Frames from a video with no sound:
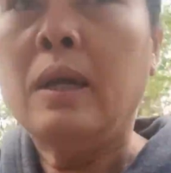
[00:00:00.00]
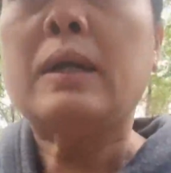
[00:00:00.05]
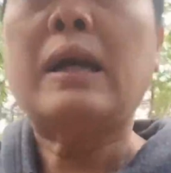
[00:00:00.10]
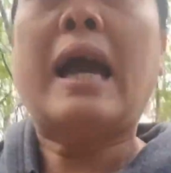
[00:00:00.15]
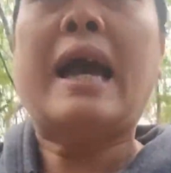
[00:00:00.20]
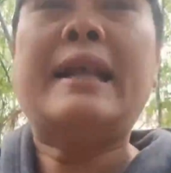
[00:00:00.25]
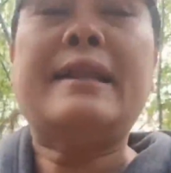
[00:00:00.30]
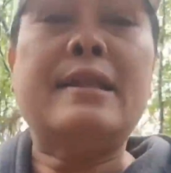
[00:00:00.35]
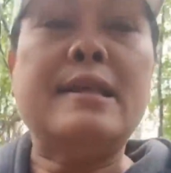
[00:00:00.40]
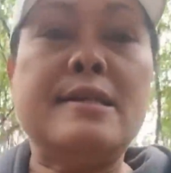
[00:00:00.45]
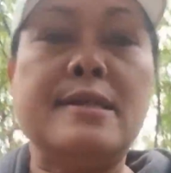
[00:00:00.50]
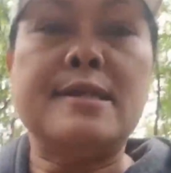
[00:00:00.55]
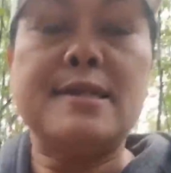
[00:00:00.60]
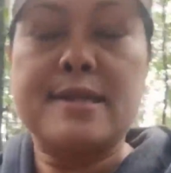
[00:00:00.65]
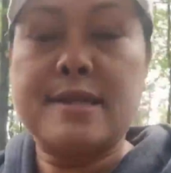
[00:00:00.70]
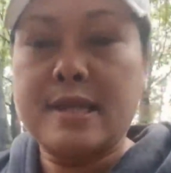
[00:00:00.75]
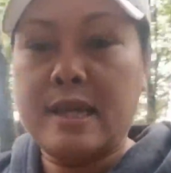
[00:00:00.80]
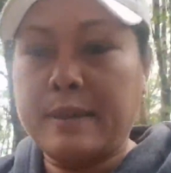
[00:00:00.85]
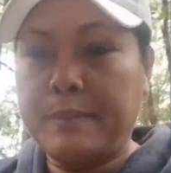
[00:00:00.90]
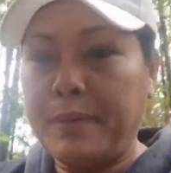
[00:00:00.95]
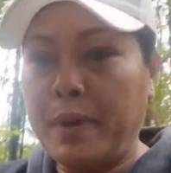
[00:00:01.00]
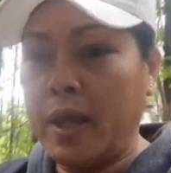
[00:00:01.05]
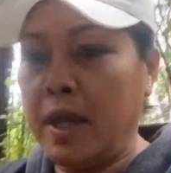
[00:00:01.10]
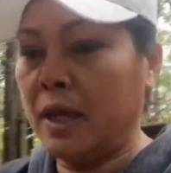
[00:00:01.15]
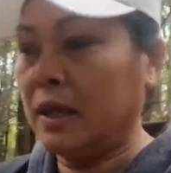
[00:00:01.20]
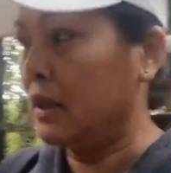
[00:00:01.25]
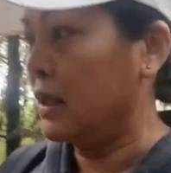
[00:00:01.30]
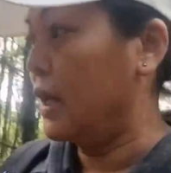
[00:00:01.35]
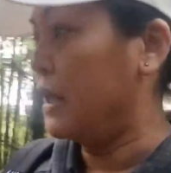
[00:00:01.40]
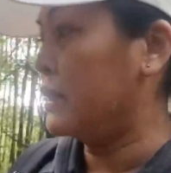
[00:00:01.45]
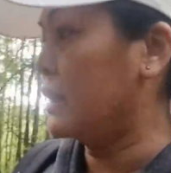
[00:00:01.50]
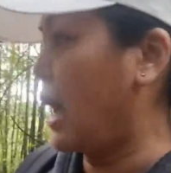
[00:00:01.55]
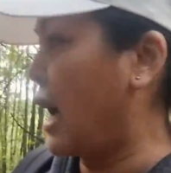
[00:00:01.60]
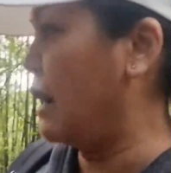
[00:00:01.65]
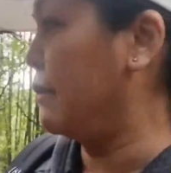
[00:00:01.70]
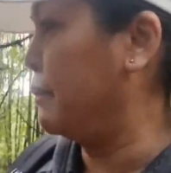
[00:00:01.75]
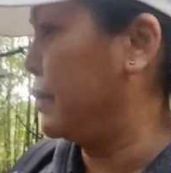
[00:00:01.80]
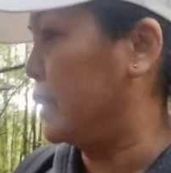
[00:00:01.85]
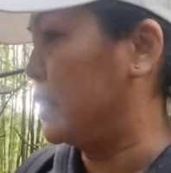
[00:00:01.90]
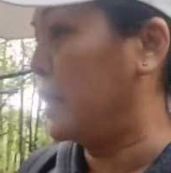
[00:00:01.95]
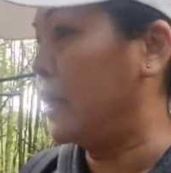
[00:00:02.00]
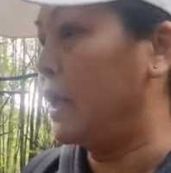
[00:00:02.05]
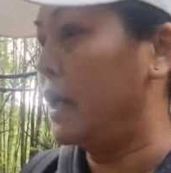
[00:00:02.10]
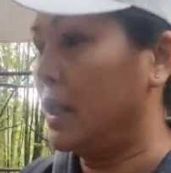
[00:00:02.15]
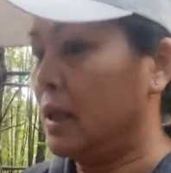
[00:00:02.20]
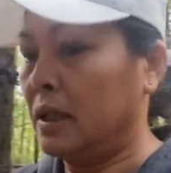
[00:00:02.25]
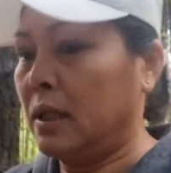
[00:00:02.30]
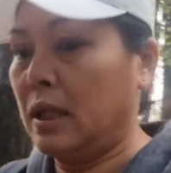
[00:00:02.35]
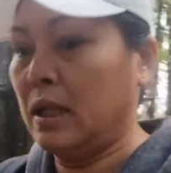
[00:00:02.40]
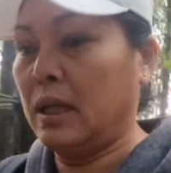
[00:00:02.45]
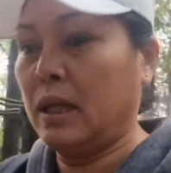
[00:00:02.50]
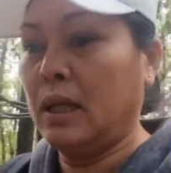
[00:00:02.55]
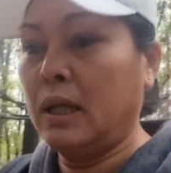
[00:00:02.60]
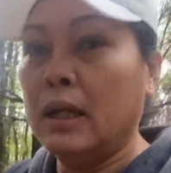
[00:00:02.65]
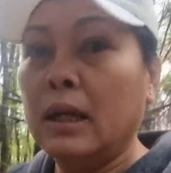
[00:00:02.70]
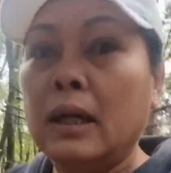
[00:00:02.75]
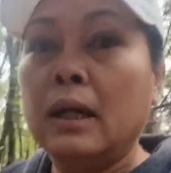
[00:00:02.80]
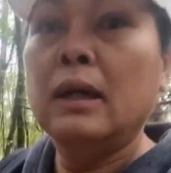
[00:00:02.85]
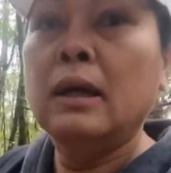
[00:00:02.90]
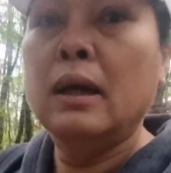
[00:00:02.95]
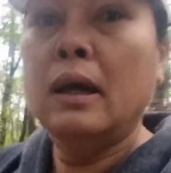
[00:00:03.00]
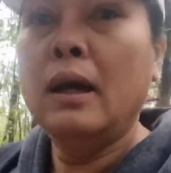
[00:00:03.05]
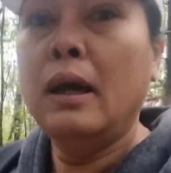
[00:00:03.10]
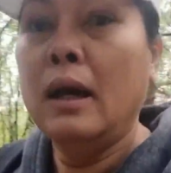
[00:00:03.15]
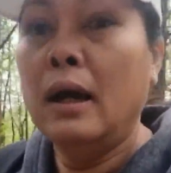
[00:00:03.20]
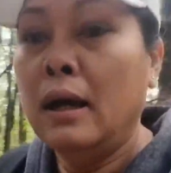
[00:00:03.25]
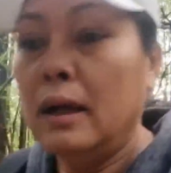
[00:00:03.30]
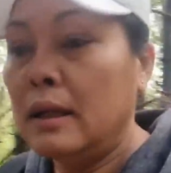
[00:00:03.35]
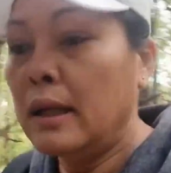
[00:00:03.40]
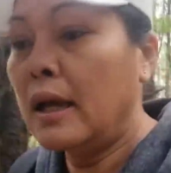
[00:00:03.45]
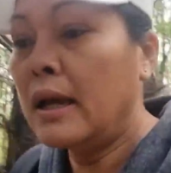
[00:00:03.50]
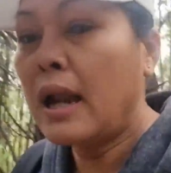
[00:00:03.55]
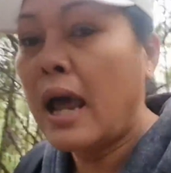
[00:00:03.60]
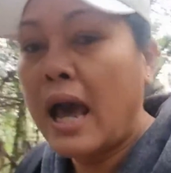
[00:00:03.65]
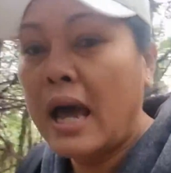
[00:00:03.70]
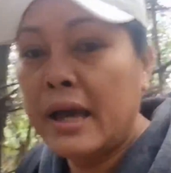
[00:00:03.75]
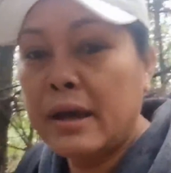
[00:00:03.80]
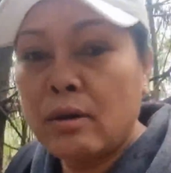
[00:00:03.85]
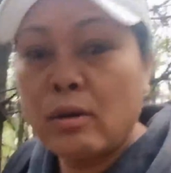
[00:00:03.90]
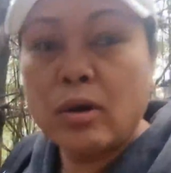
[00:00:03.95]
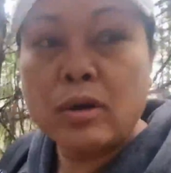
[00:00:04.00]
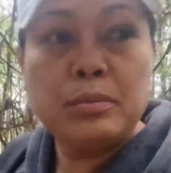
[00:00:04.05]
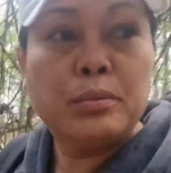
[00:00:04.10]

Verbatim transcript: การที่สิเก็บเห็ดในต่างประเทศเนี่ยหลายๆคน